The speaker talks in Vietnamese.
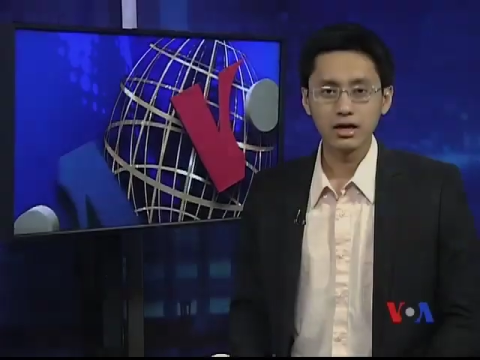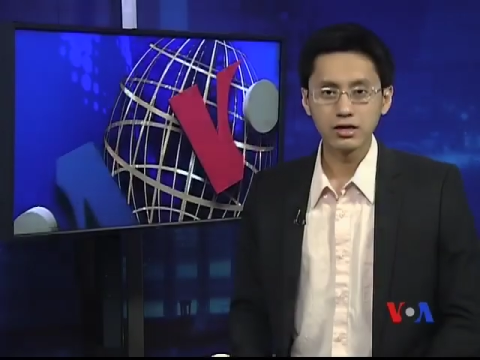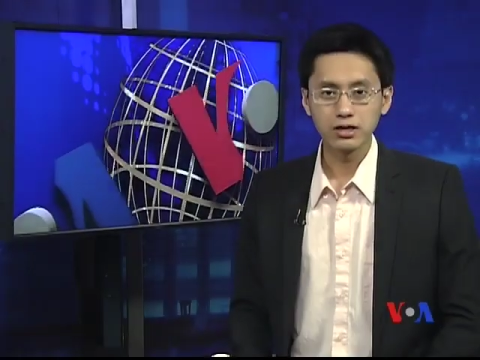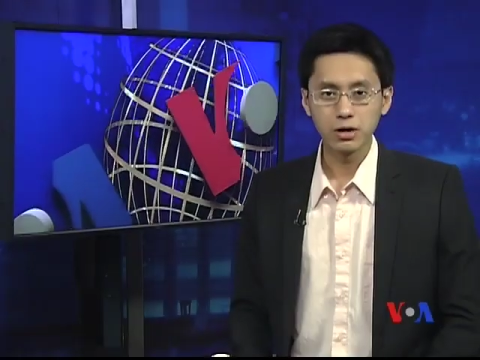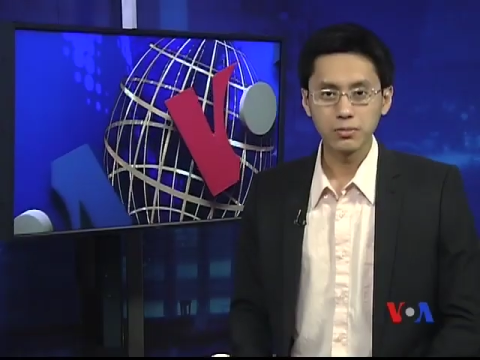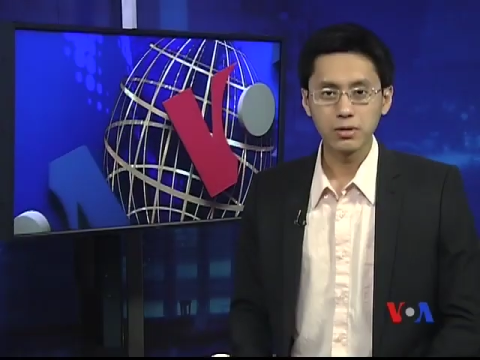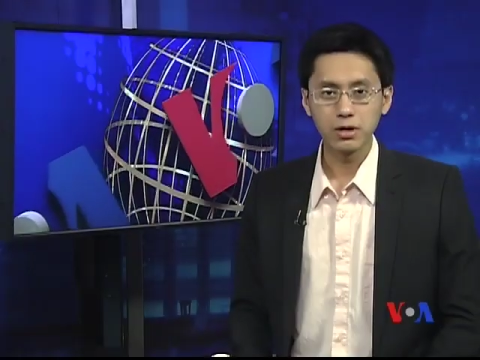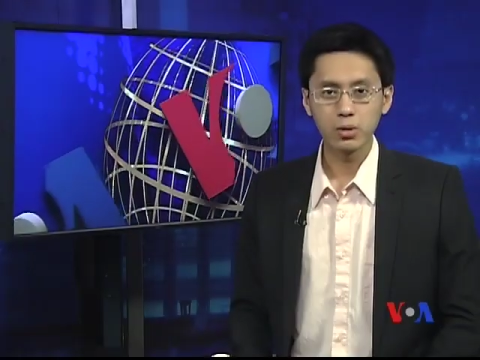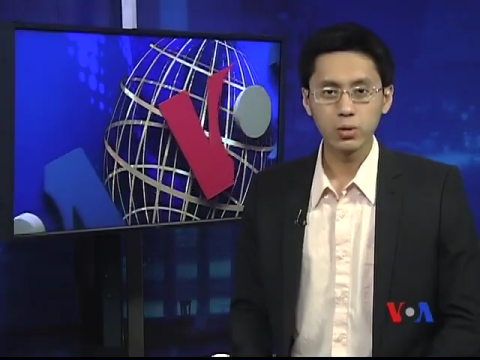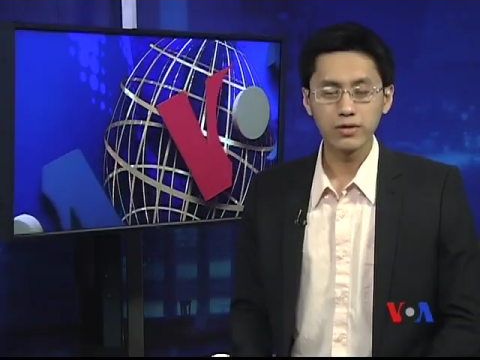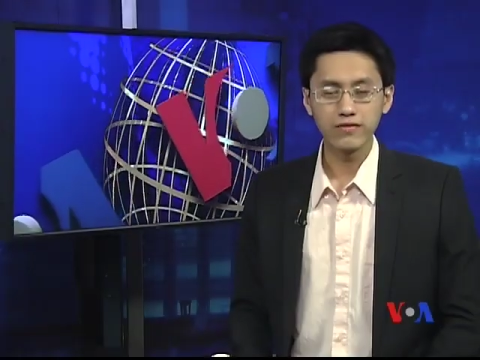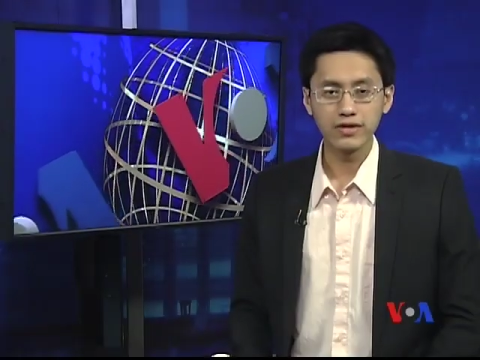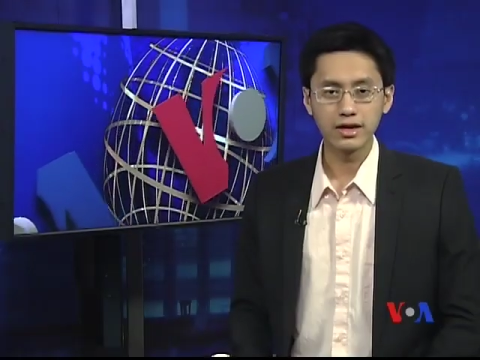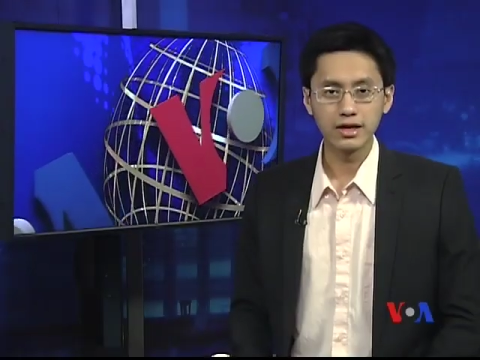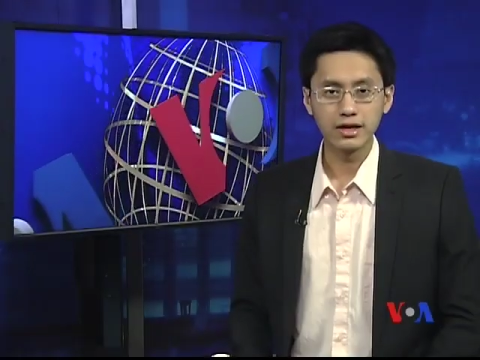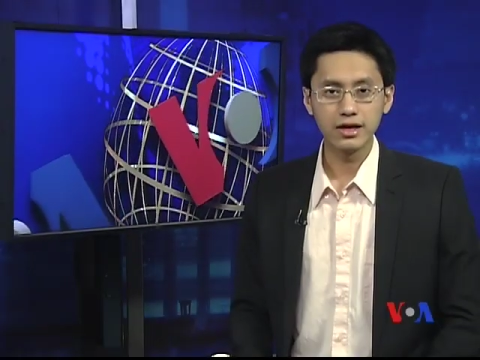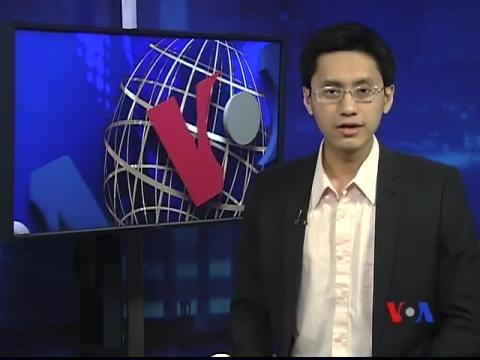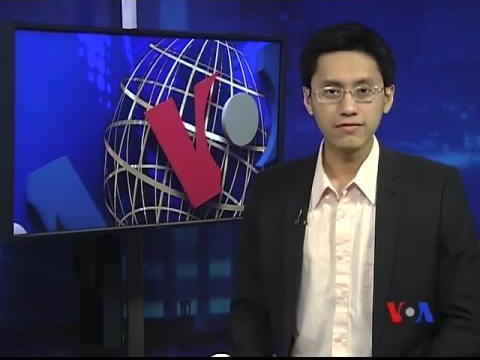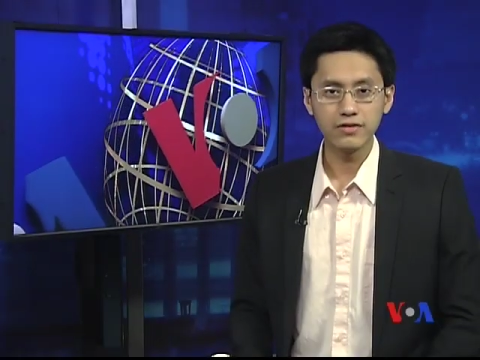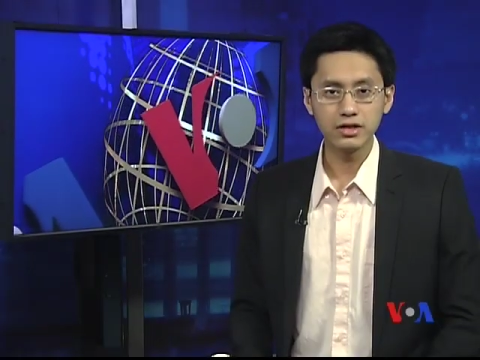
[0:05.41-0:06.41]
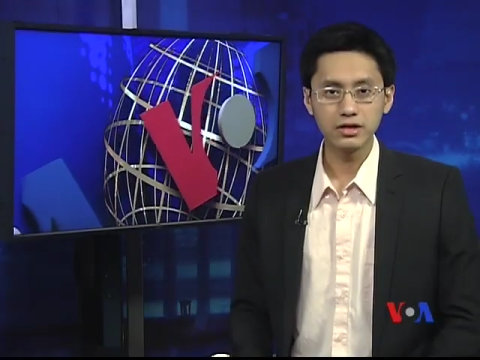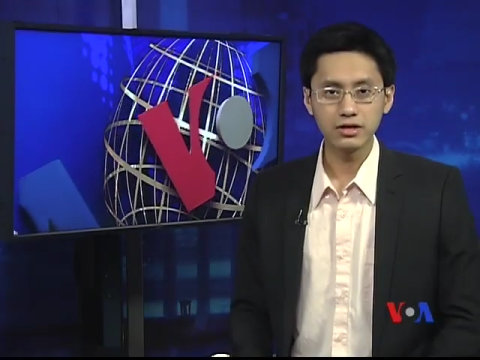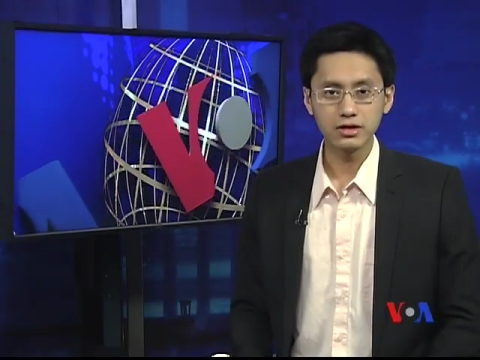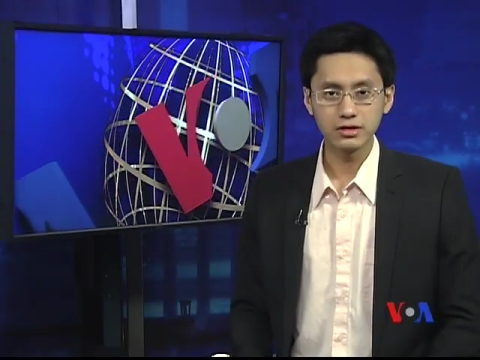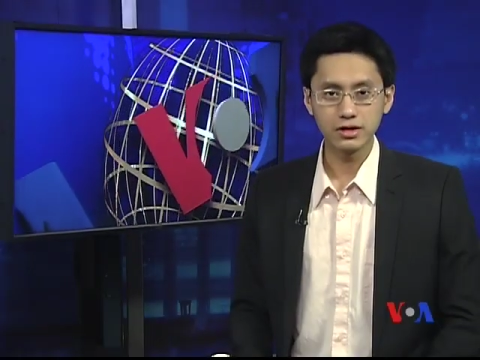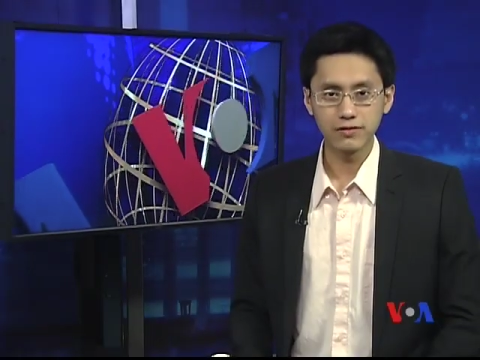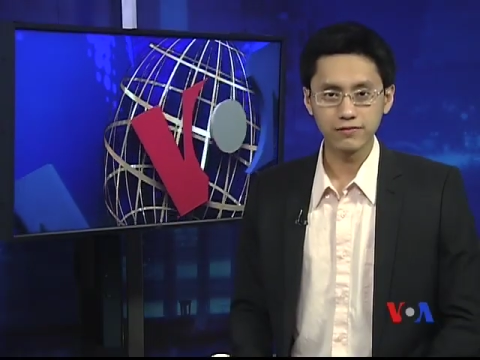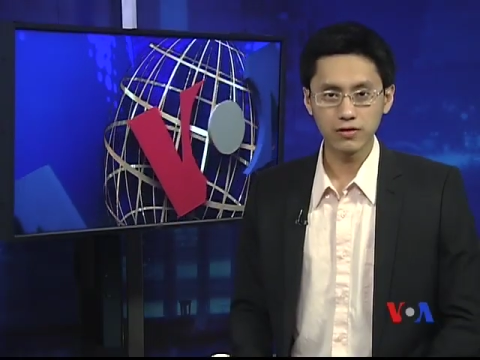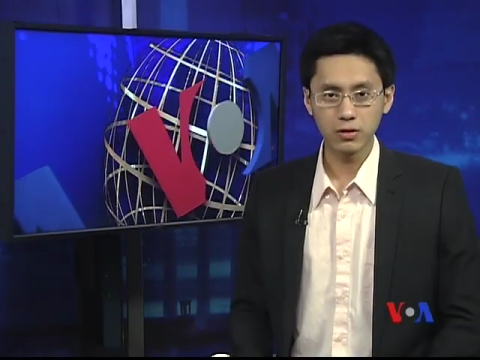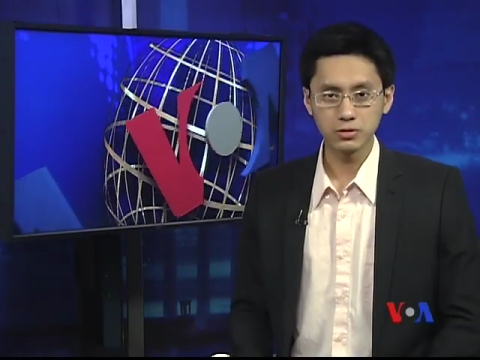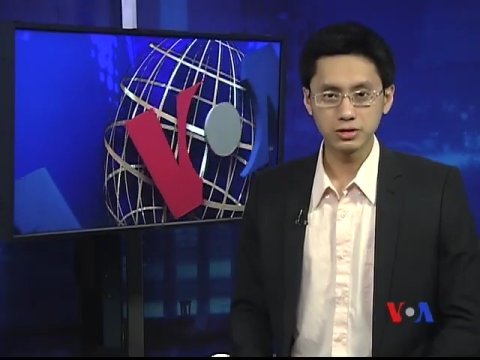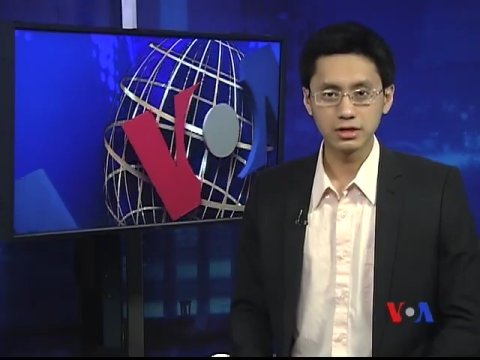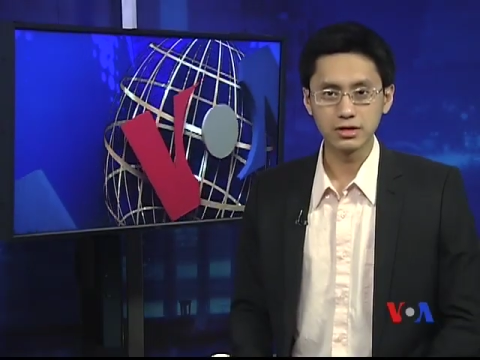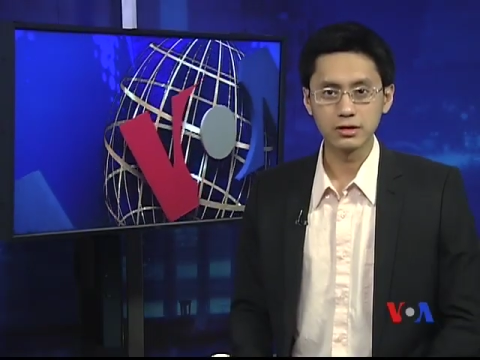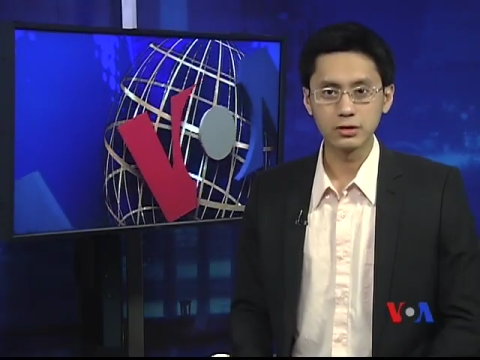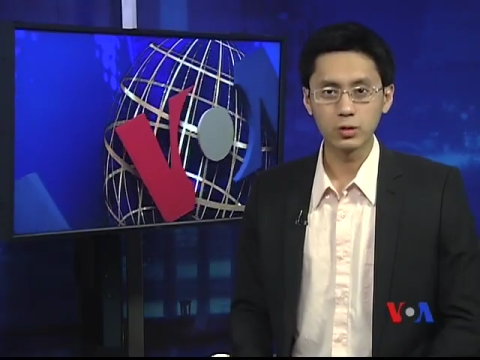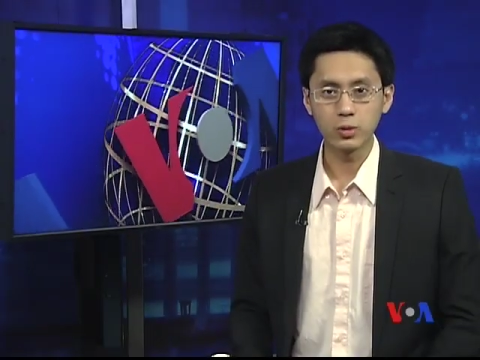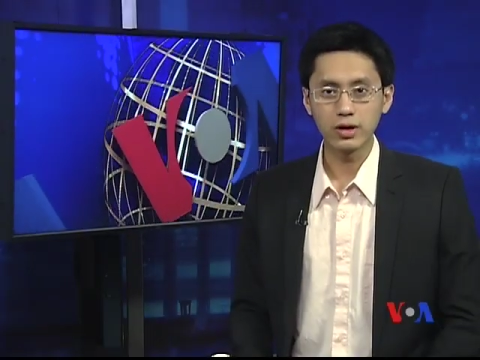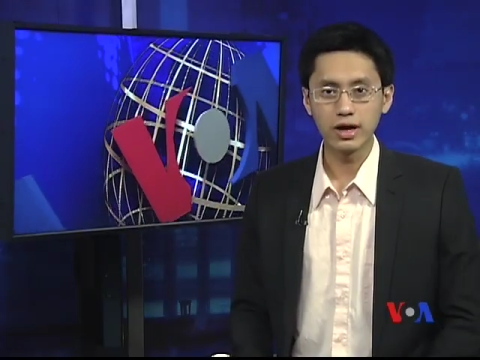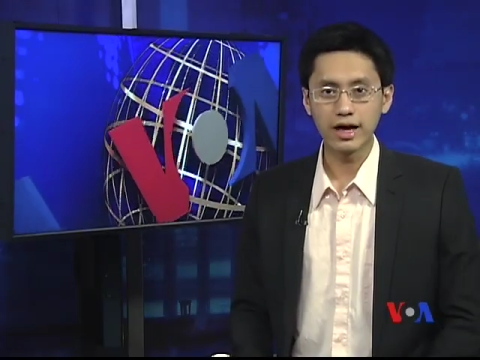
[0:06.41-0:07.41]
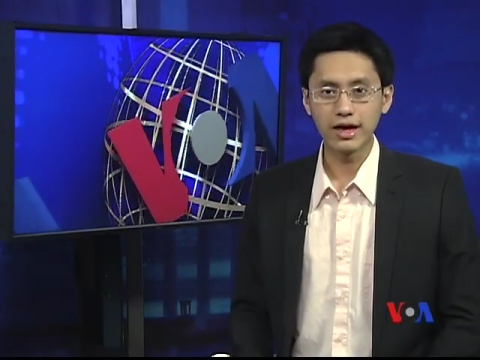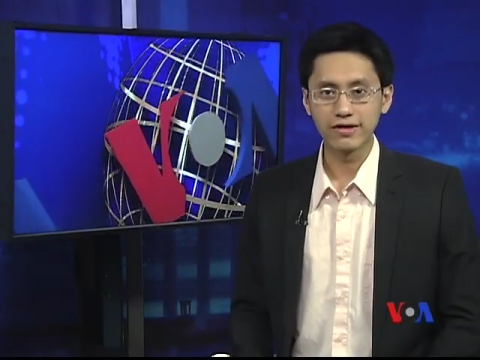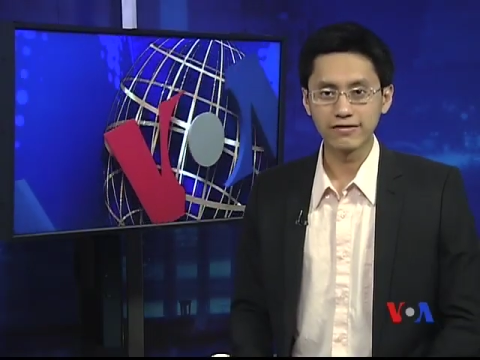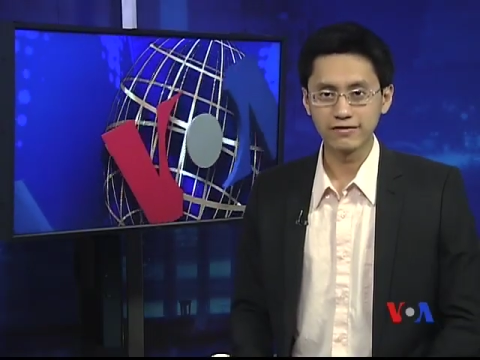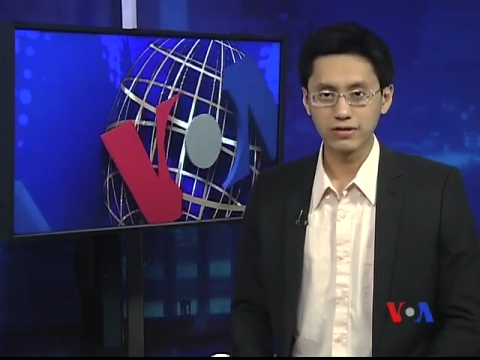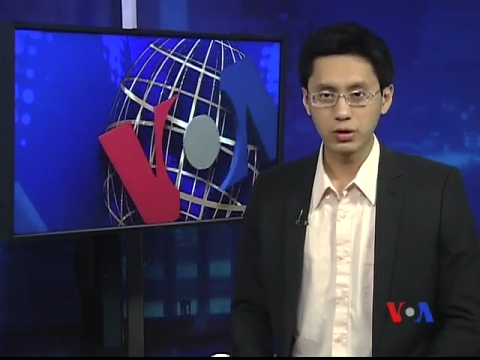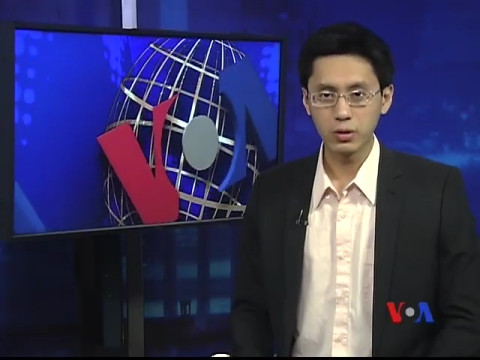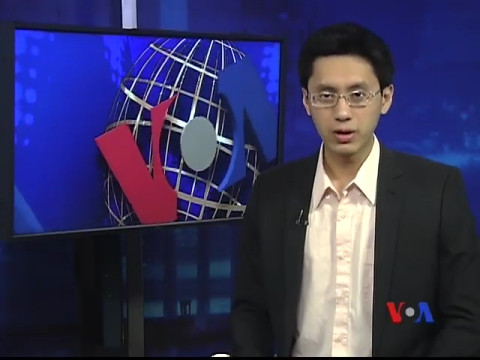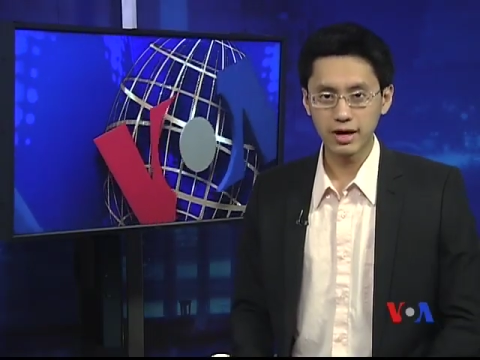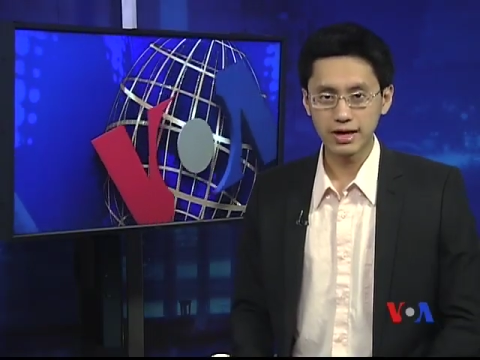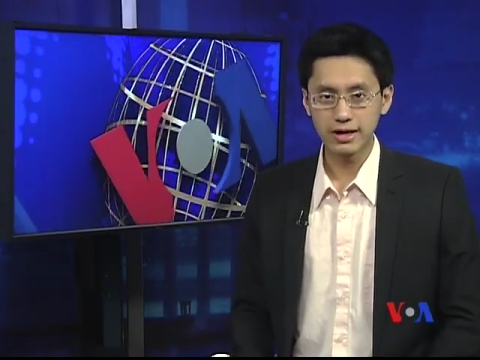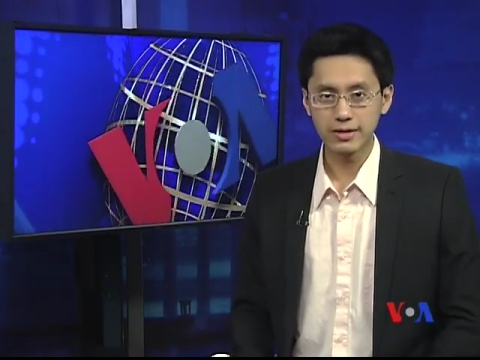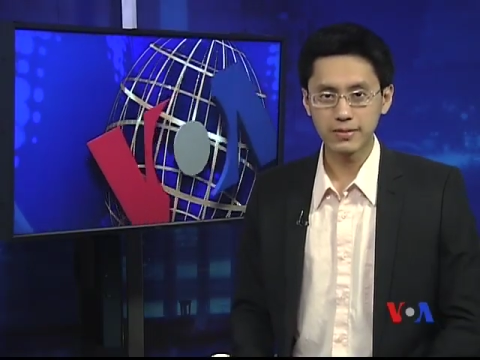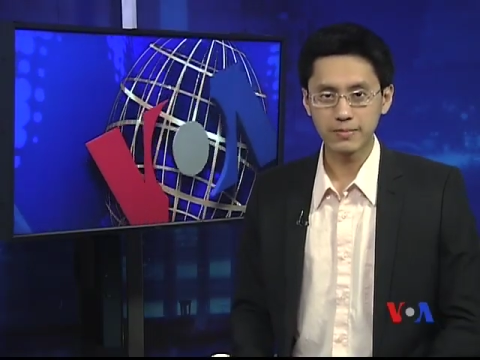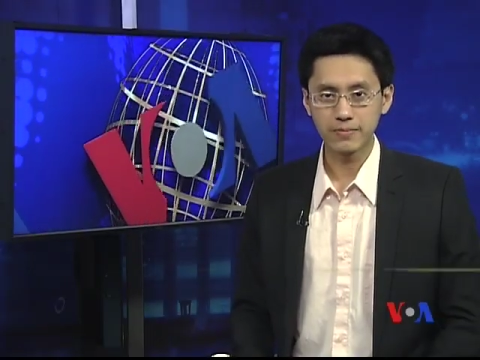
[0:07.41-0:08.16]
Chào mừng quý vị đến với chương trình phóng sự của đài VOA.